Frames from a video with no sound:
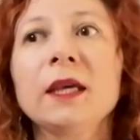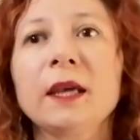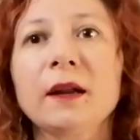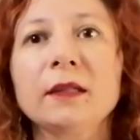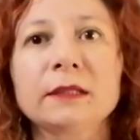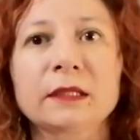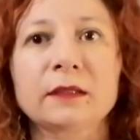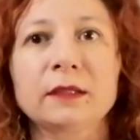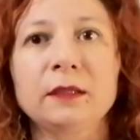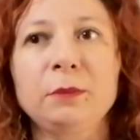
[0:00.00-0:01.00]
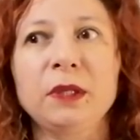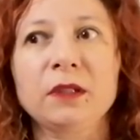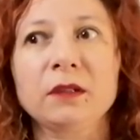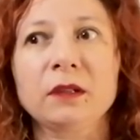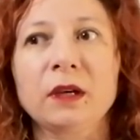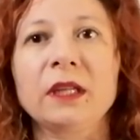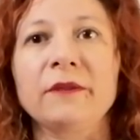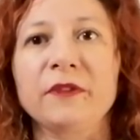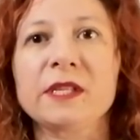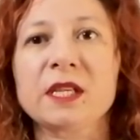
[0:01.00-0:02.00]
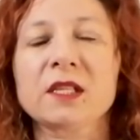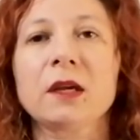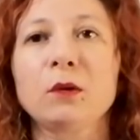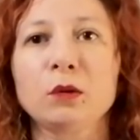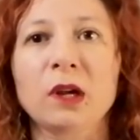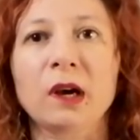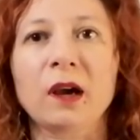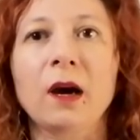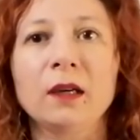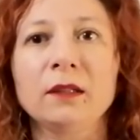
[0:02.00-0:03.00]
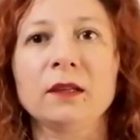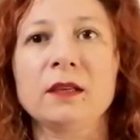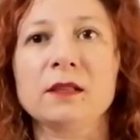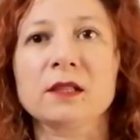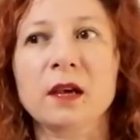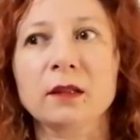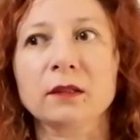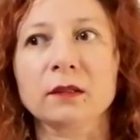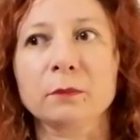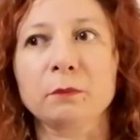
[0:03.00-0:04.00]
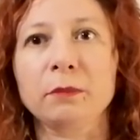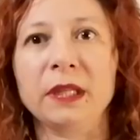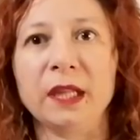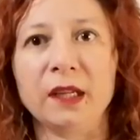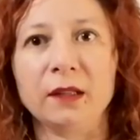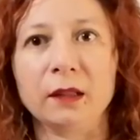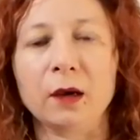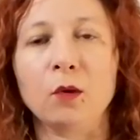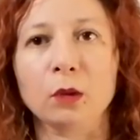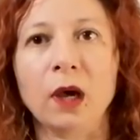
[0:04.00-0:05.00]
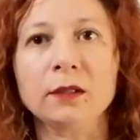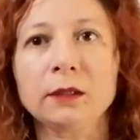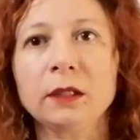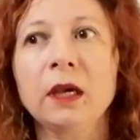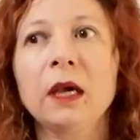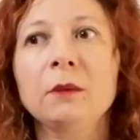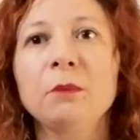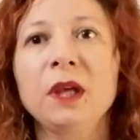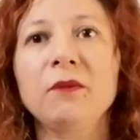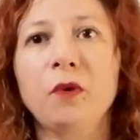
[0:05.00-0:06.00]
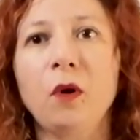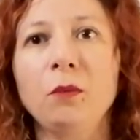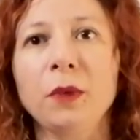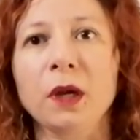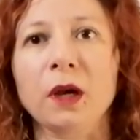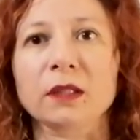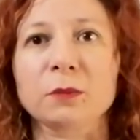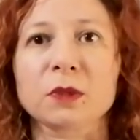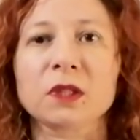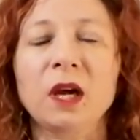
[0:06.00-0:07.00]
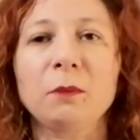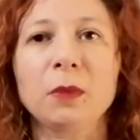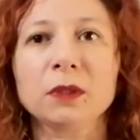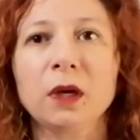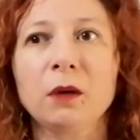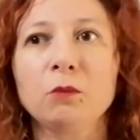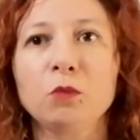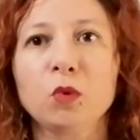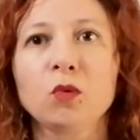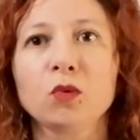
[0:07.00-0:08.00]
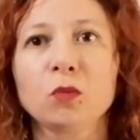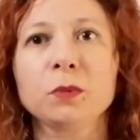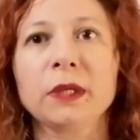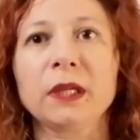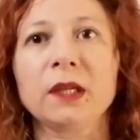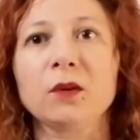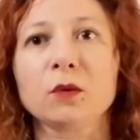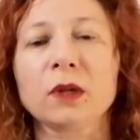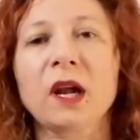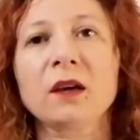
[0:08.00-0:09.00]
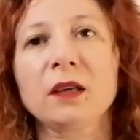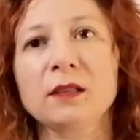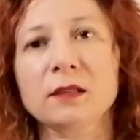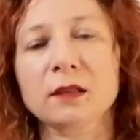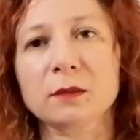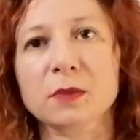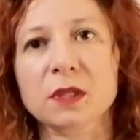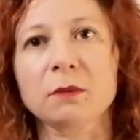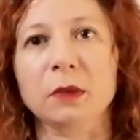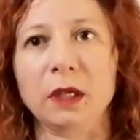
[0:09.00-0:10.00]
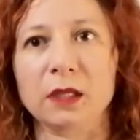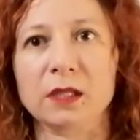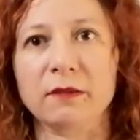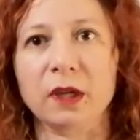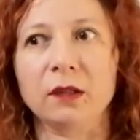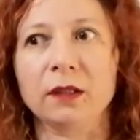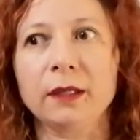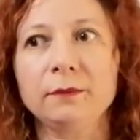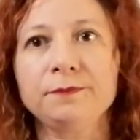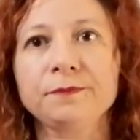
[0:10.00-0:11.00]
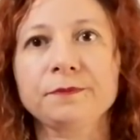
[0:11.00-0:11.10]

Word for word: yarattıkları bir hani fiziksel olarak aynı insan bedeninde olan bir form yaratmışlar. Bana bu grupla ilgili olarak insanımsı bilgisi verildi.